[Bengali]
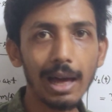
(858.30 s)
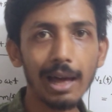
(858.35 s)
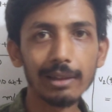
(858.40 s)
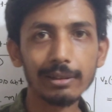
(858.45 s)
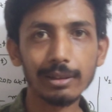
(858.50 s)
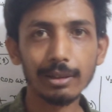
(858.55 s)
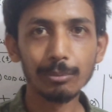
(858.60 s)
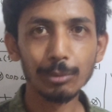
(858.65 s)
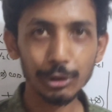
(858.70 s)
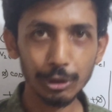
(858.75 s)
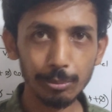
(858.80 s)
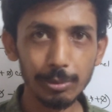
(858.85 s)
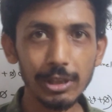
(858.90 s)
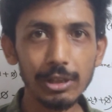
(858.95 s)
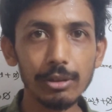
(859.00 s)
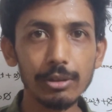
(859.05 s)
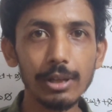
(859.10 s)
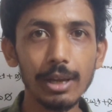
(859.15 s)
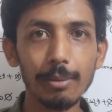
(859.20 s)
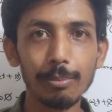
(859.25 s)
আজকের মতো
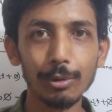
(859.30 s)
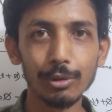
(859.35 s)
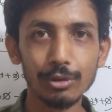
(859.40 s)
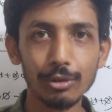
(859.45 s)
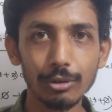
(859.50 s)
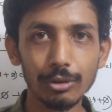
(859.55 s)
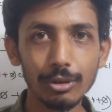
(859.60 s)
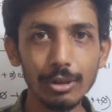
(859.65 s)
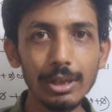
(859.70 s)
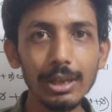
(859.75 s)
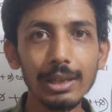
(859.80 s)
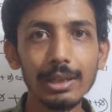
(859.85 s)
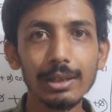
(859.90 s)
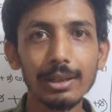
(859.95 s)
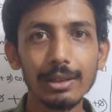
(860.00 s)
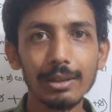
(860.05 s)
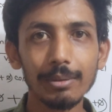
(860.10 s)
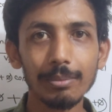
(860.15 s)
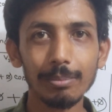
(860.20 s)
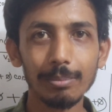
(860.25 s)
ভিডিওটি এ পর্যন্তই
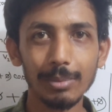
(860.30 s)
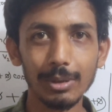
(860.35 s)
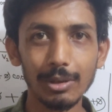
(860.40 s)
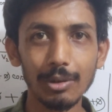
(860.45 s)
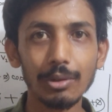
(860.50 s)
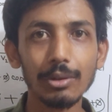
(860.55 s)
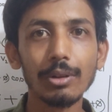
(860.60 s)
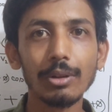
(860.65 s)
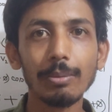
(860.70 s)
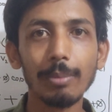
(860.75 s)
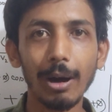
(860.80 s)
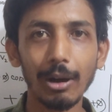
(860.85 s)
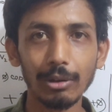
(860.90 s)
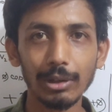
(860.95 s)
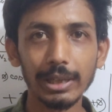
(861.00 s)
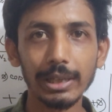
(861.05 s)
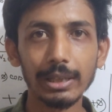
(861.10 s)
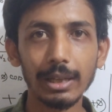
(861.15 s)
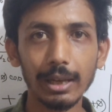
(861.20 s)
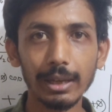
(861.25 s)
ভিডিওটি যদি ভালো
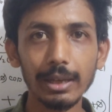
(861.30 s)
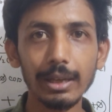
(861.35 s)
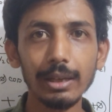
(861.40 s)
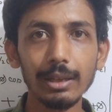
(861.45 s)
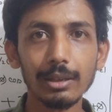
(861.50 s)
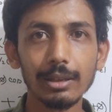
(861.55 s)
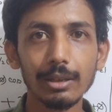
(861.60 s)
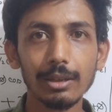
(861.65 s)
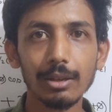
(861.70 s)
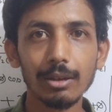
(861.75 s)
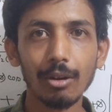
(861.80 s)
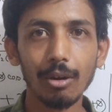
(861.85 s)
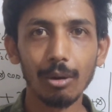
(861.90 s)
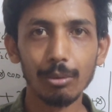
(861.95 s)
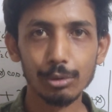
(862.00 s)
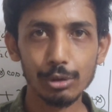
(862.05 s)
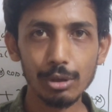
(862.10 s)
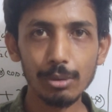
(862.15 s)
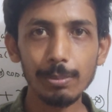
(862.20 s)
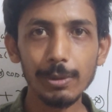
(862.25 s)
লেগে থাকে
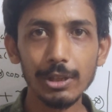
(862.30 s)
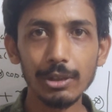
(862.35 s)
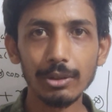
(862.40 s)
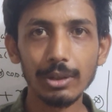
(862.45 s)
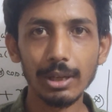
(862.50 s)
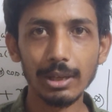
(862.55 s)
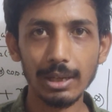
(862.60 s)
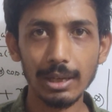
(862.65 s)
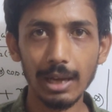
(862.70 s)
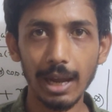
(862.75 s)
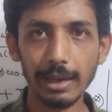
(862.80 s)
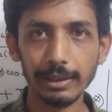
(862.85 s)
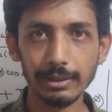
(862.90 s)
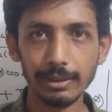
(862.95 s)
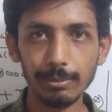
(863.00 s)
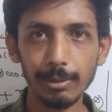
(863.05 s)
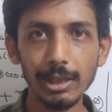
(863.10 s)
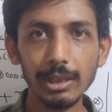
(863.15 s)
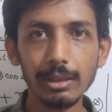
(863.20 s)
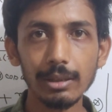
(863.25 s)
অবশ্যই ভিডিওতে একটি লাইক
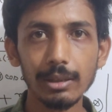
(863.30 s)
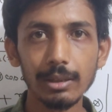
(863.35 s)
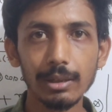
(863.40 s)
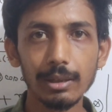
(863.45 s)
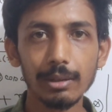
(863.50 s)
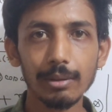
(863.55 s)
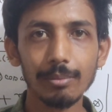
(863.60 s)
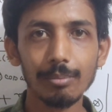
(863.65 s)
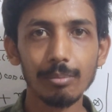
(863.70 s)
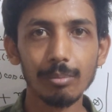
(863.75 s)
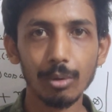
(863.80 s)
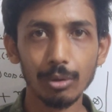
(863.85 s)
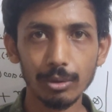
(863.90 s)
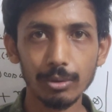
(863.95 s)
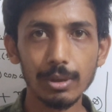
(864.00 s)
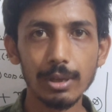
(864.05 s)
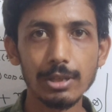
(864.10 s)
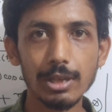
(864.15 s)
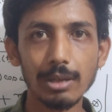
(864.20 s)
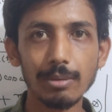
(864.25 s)
দিবেন
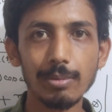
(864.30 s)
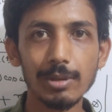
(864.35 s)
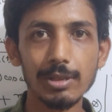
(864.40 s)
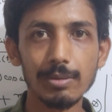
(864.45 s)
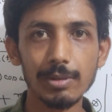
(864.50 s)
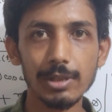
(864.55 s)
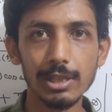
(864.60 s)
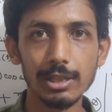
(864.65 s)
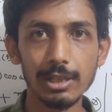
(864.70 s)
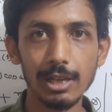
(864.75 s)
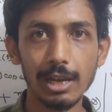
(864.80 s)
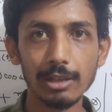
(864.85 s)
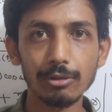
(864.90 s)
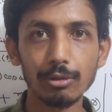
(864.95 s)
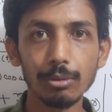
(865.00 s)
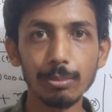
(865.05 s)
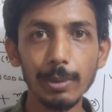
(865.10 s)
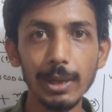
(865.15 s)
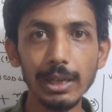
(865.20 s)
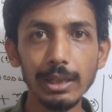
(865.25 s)
বন্ধুদের সাথে বেশি বেশি শেয়ার
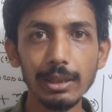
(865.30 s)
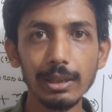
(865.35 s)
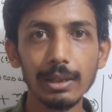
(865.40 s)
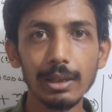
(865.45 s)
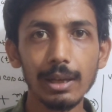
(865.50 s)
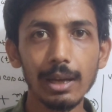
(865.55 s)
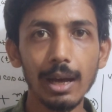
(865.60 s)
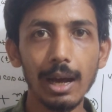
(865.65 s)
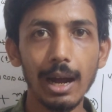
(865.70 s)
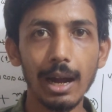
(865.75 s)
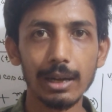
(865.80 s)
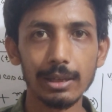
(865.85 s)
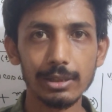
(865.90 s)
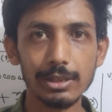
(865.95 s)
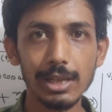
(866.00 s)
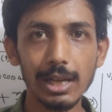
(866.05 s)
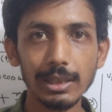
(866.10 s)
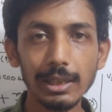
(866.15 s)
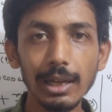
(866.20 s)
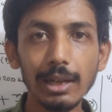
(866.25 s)
করবেন আর
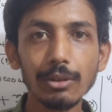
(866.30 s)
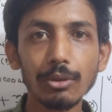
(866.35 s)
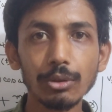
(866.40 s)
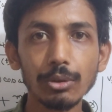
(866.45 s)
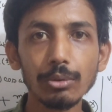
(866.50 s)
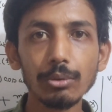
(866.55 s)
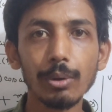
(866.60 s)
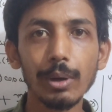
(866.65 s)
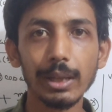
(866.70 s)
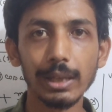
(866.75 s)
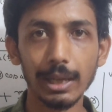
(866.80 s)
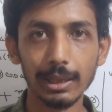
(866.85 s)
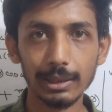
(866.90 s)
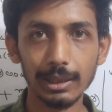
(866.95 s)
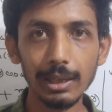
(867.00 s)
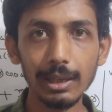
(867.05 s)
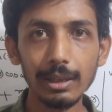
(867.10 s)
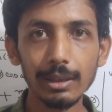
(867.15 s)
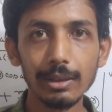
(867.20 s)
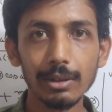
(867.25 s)
চ্যানেলে নতুন হয়ে
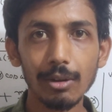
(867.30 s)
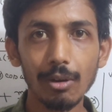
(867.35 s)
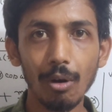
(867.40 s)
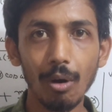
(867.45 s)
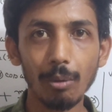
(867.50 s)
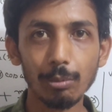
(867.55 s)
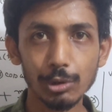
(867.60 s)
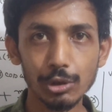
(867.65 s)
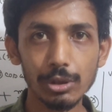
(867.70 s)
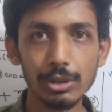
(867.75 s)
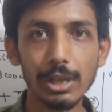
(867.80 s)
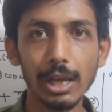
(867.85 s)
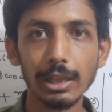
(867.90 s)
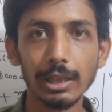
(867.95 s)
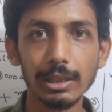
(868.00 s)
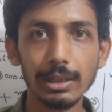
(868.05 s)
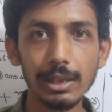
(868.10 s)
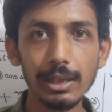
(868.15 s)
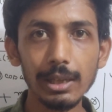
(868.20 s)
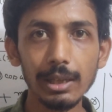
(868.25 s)
থাকলে অবশ্যই
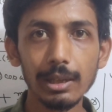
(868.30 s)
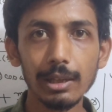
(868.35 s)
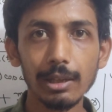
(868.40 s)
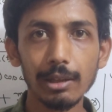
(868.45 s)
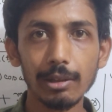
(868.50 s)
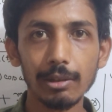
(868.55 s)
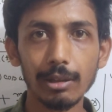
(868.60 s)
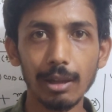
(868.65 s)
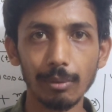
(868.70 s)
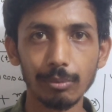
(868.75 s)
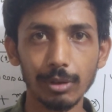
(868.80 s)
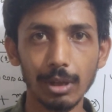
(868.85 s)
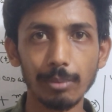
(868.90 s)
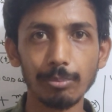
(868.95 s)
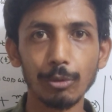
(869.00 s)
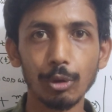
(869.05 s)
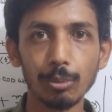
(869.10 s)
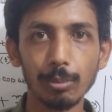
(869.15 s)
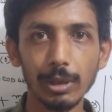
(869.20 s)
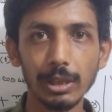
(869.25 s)
চ্যানেলটি সাবস্ক্রাইব
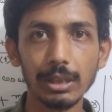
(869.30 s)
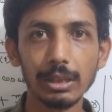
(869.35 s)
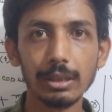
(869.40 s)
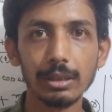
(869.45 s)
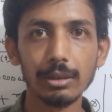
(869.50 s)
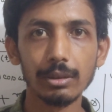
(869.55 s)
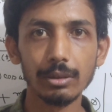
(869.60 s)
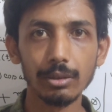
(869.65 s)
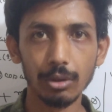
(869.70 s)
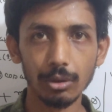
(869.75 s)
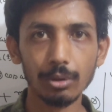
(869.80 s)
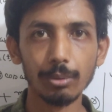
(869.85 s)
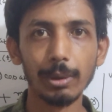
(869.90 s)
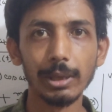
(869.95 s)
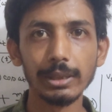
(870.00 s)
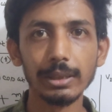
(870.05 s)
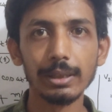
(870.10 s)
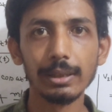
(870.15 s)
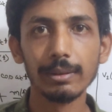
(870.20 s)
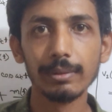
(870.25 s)
করবেন
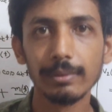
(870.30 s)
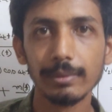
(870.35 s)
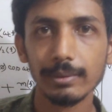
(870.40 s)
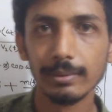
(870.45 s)
ধন্যবাদ